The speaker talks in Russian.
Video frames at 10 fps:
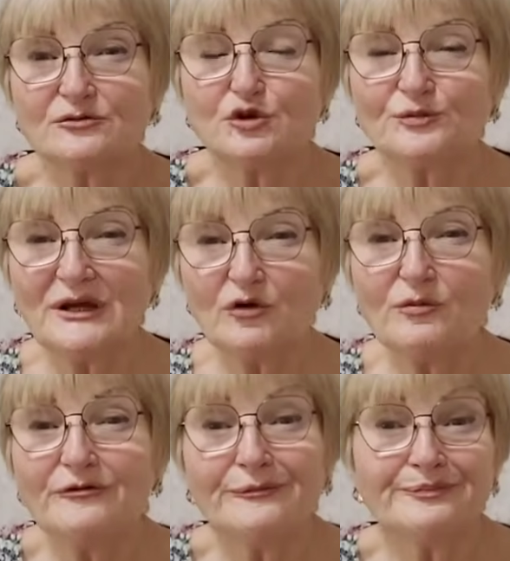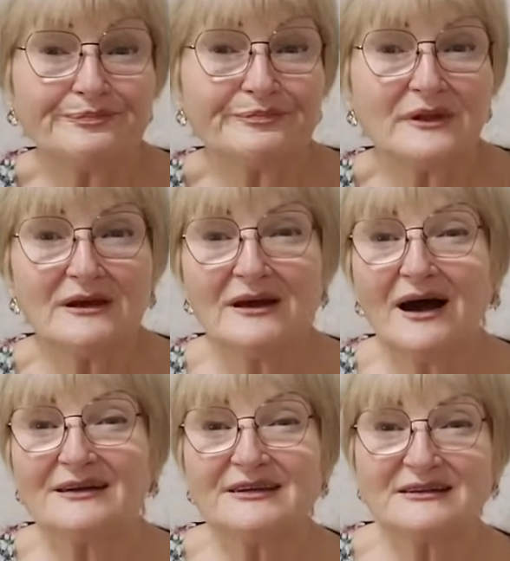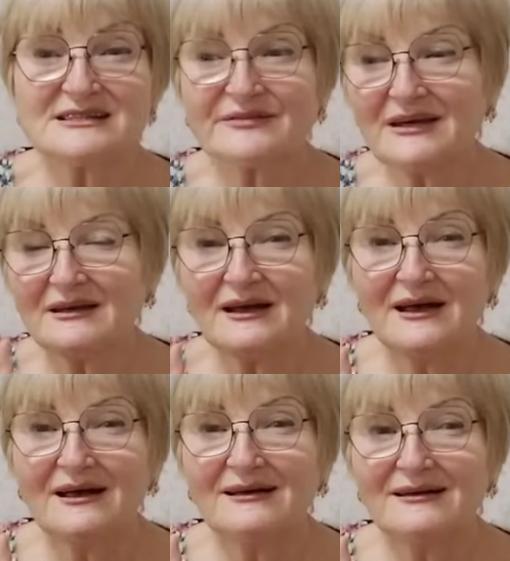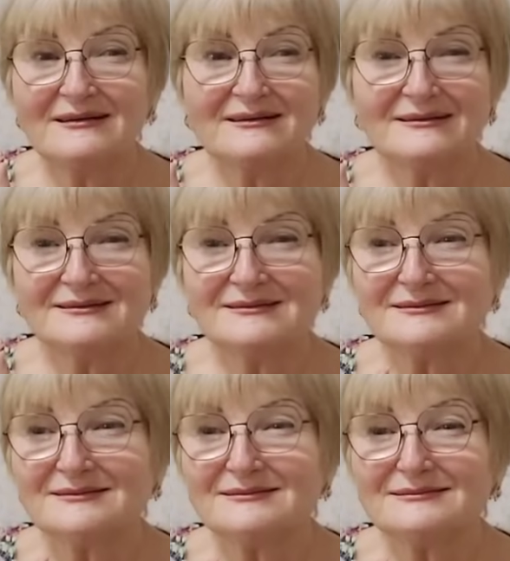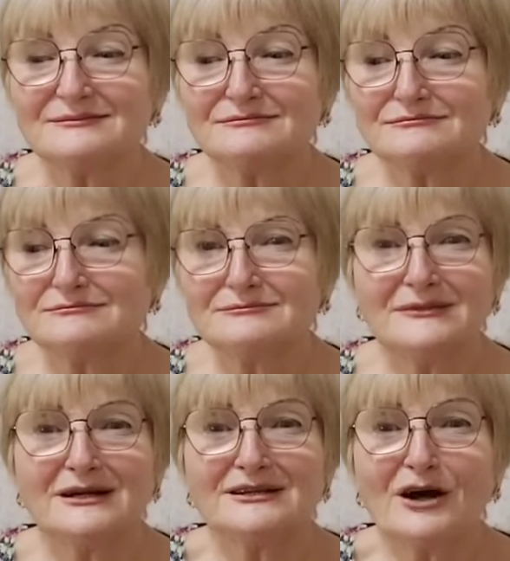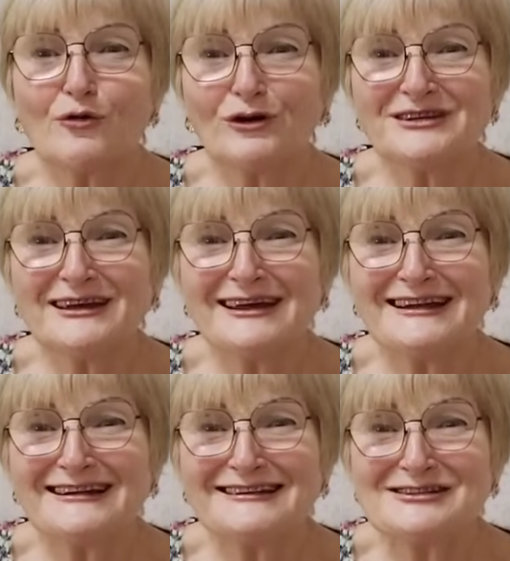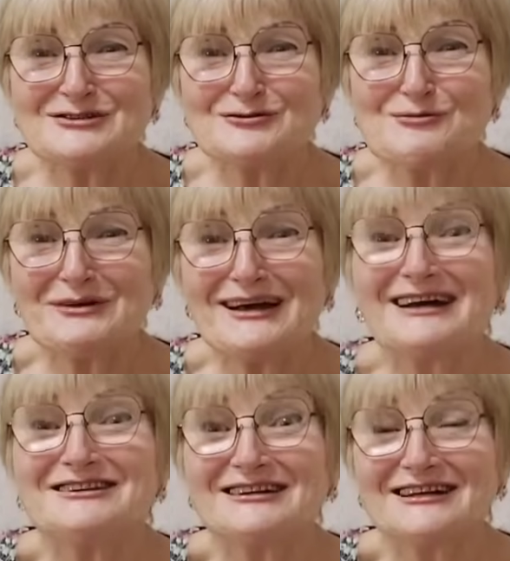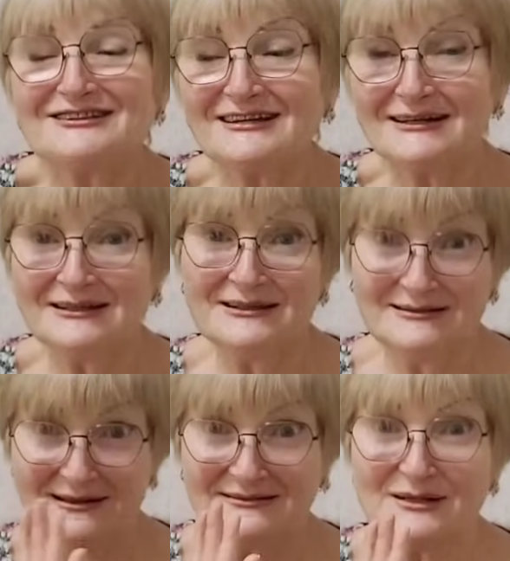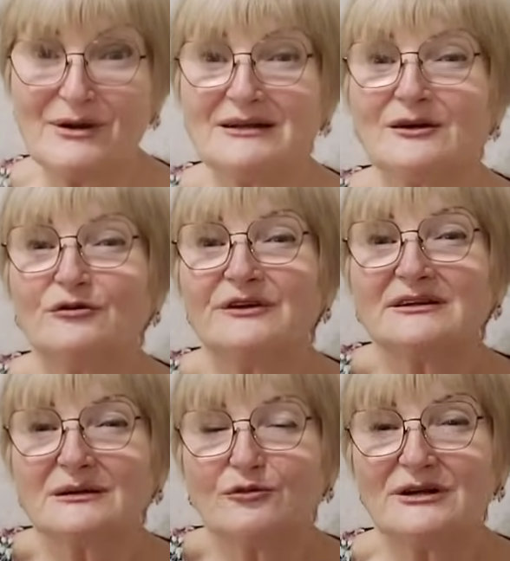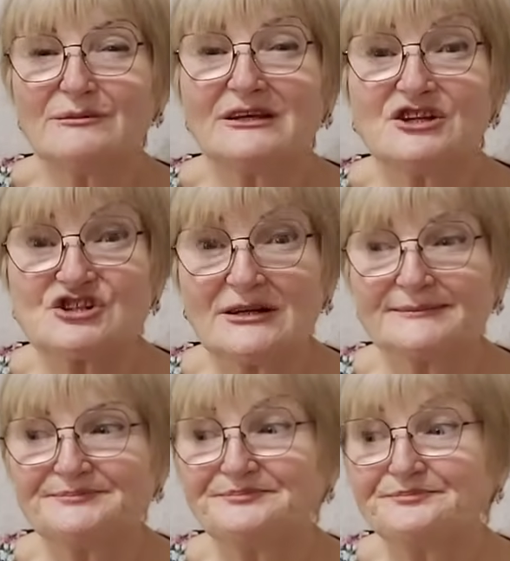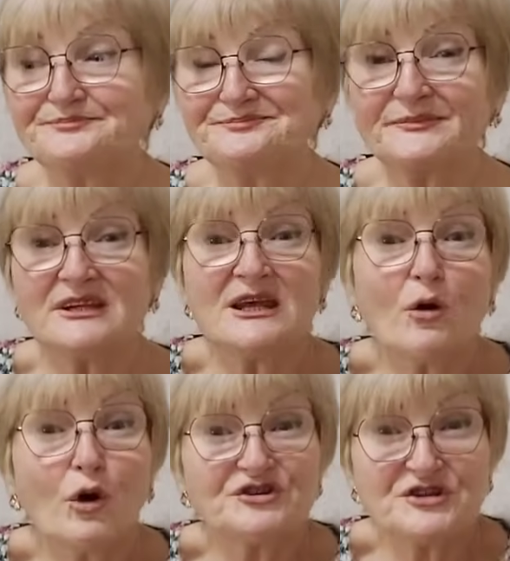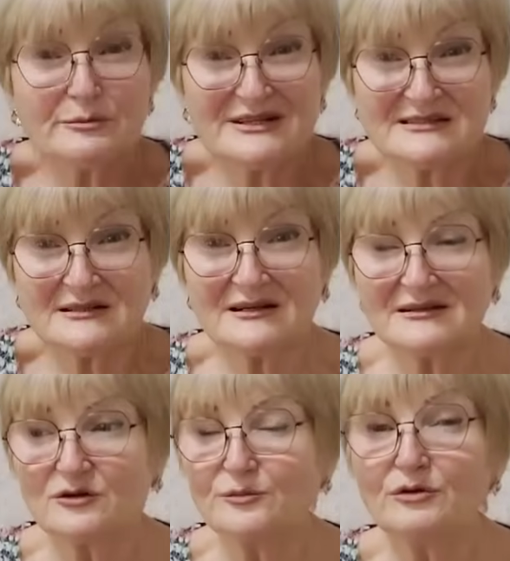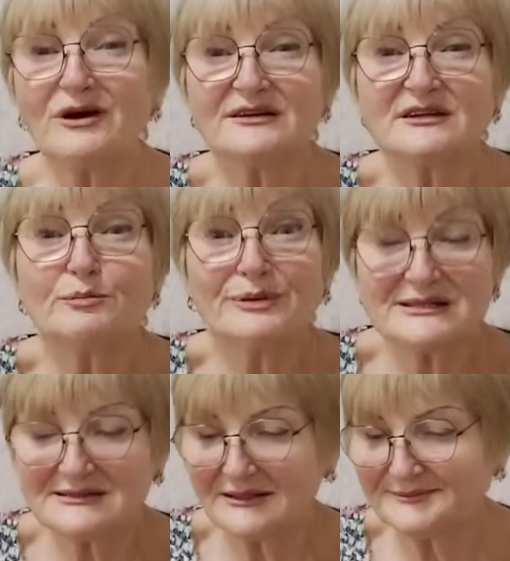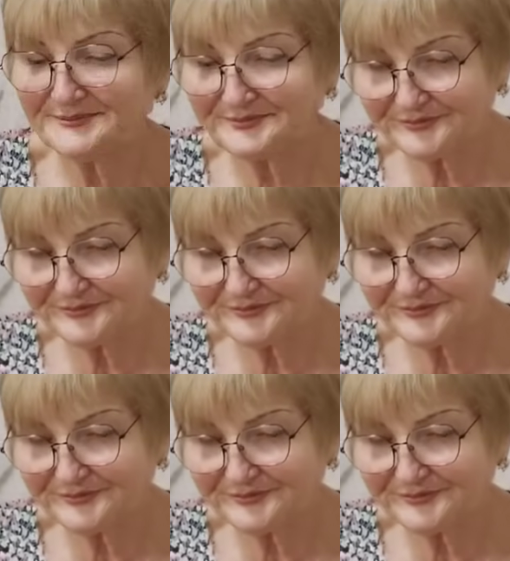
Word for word: Удобная обувь, одела свои э, ледоходы или ледоступы, одела, одела и так нормальненько, уверенно, более-менее шла. Не очень быстро, хотя люблю ходить быстро.